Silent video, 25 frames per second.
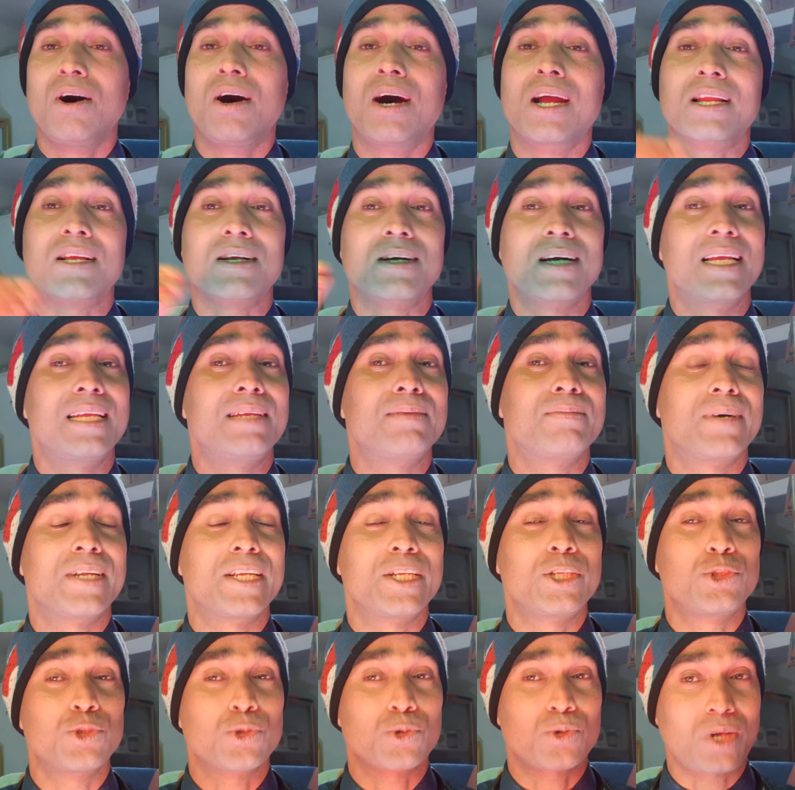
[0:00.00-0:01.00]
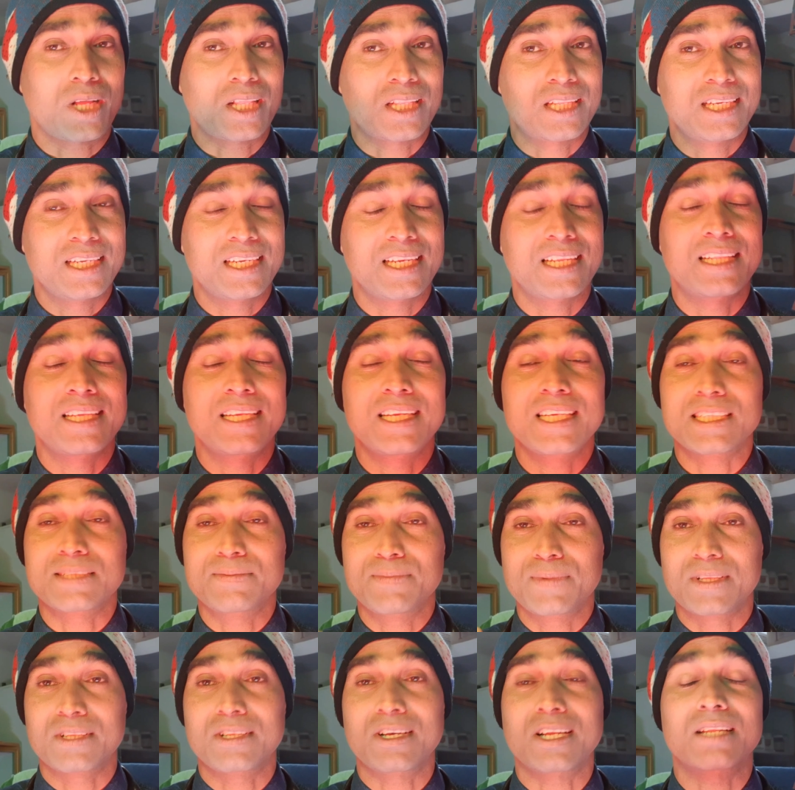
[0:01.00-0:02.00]
और कई मरीजों का धीरे धीरे
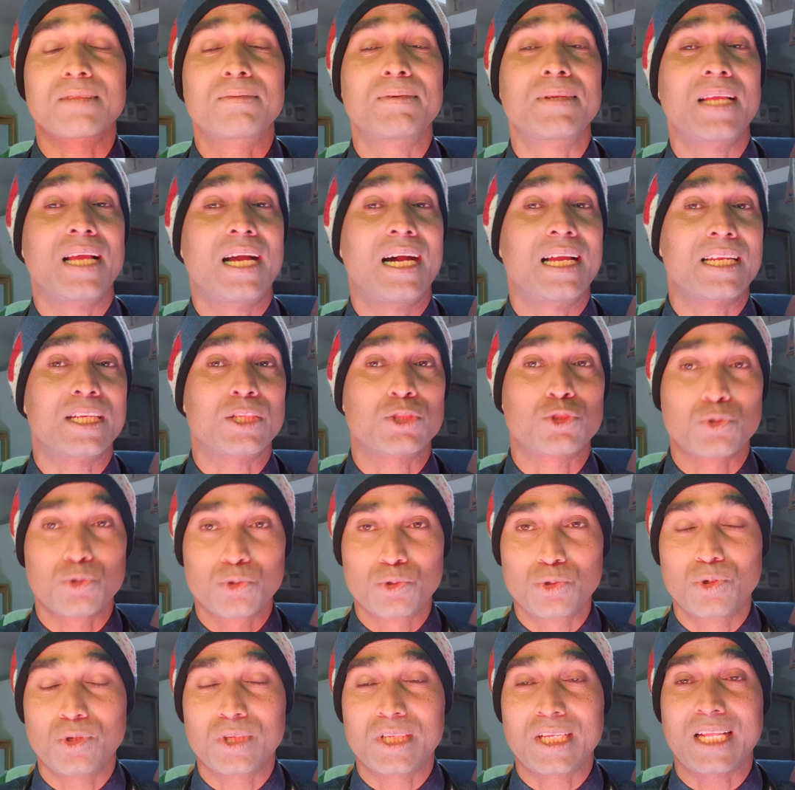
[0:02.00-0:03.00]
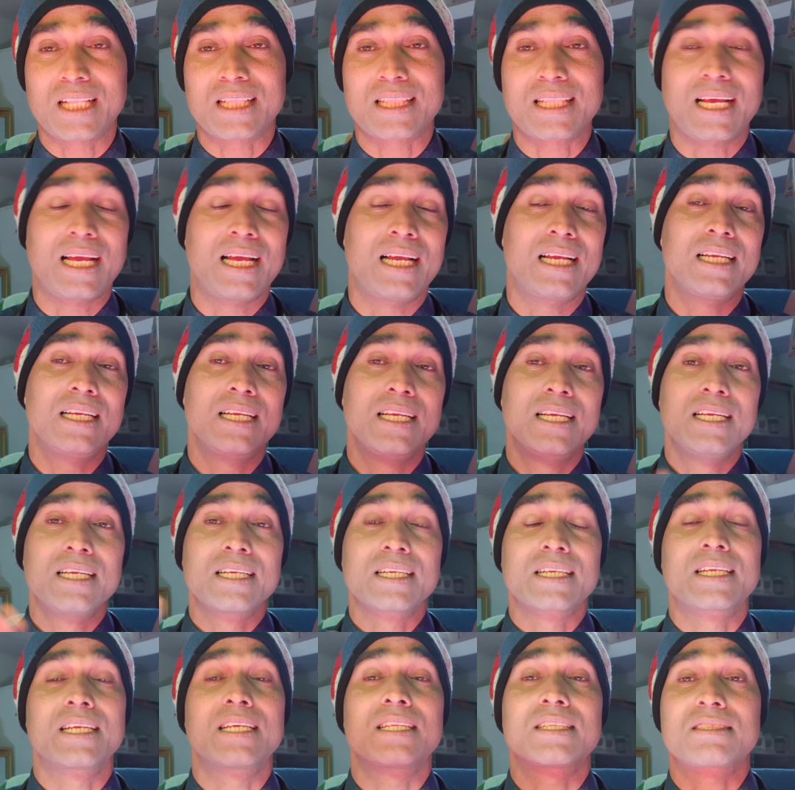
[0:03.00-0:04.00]
इसमें दर्द भी आना शुरू हो जाता है
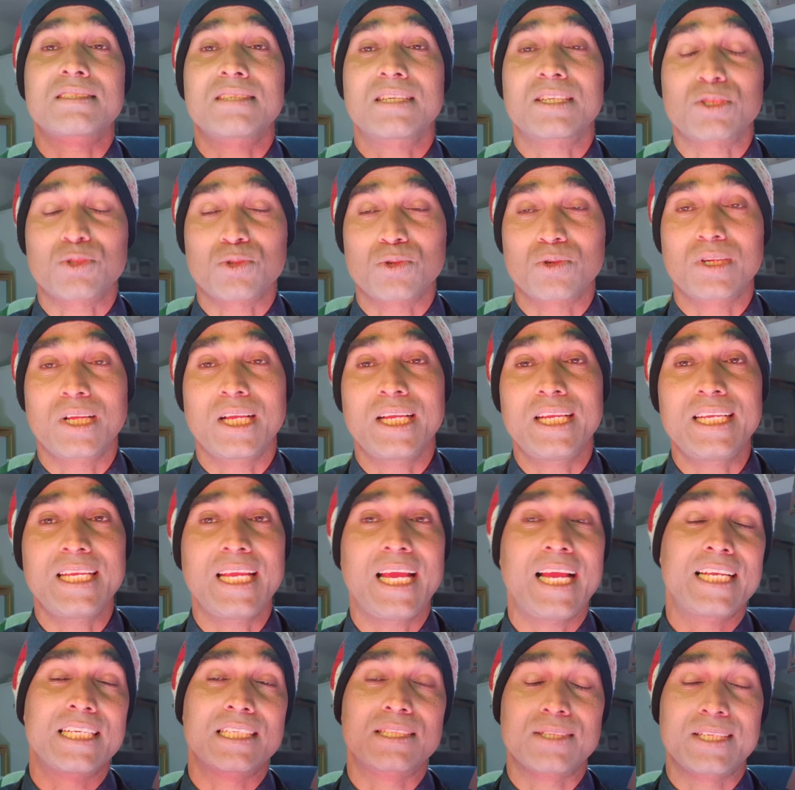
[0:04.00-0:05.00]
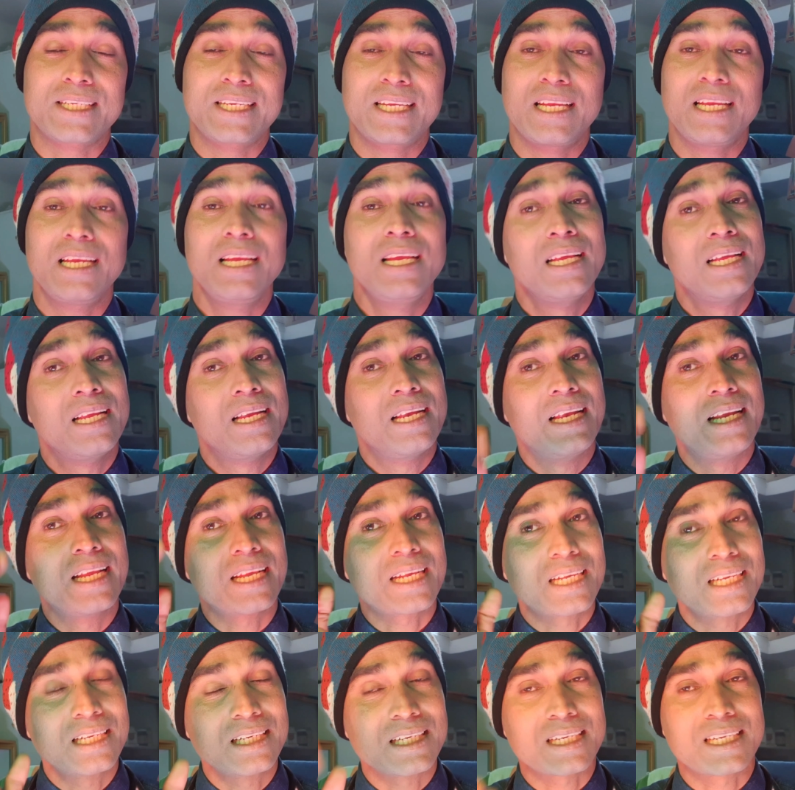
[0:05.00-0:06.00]
कैंसर तो नहीं है ये
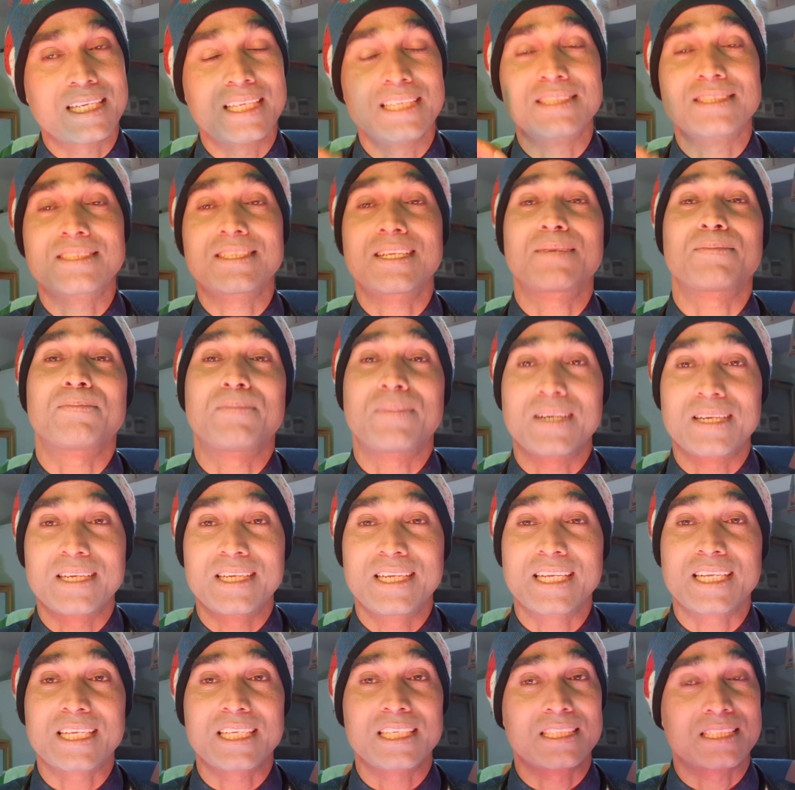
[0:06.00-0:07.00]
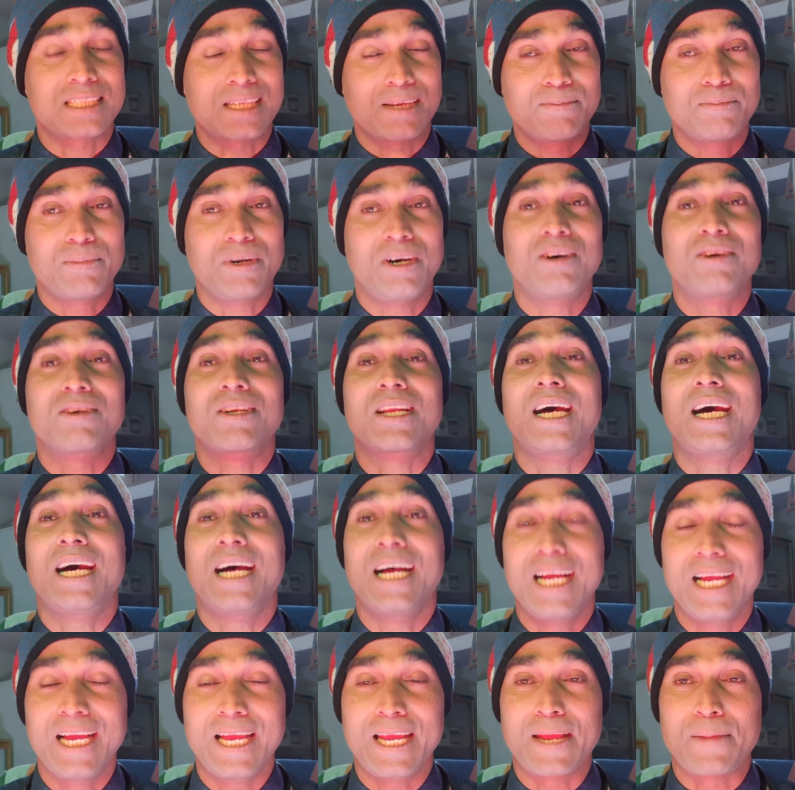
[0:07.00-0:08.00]
लेकिन कैंसर बढ़ने की संभावना
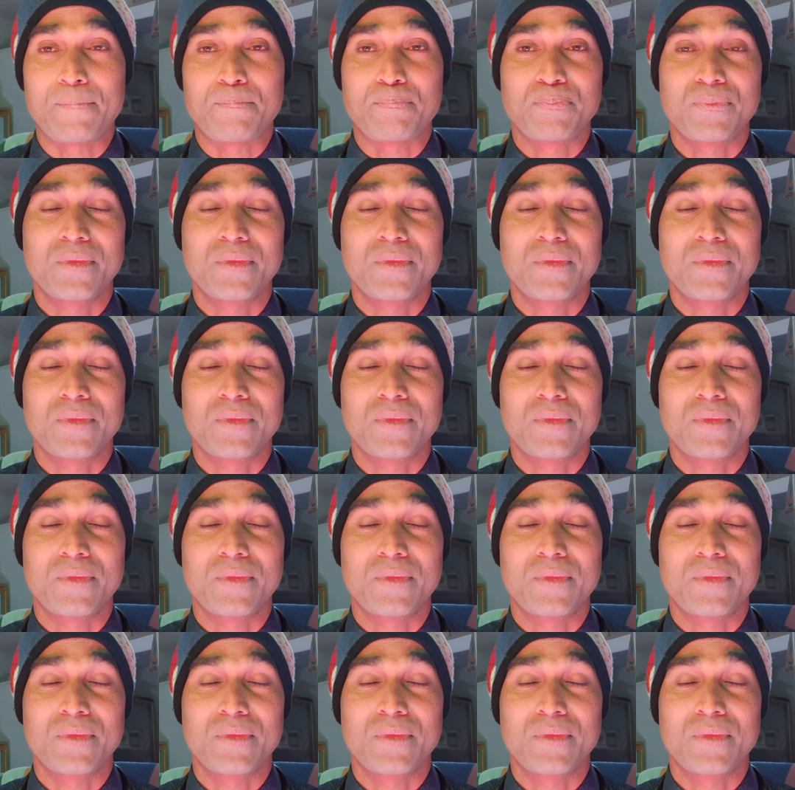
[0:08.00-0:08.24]
है